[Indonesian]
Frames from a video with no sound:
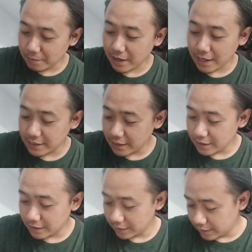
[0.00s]
terima kasih
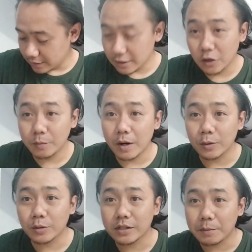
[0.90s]
jangan lupa
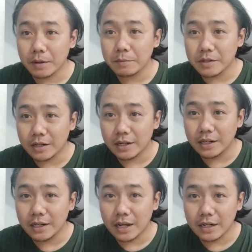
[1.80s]
untuk subscribe channel
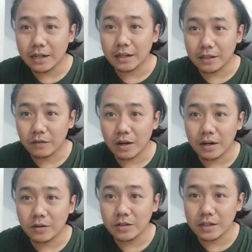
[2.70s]
ini dan
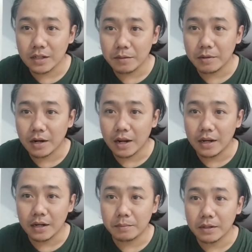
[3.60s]
aktifkan loncengnya biar
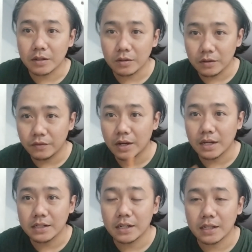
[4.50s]
kalian dapat
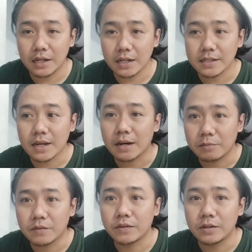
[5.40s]
notifikasi ketika saya
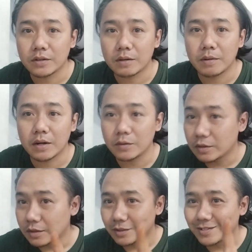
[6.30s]
upload video terbaru
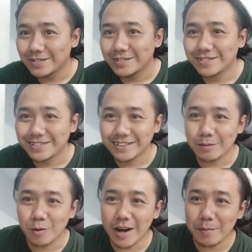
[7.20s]

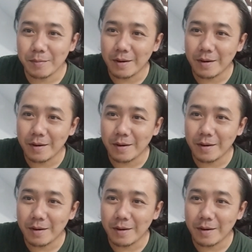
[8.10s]
semoga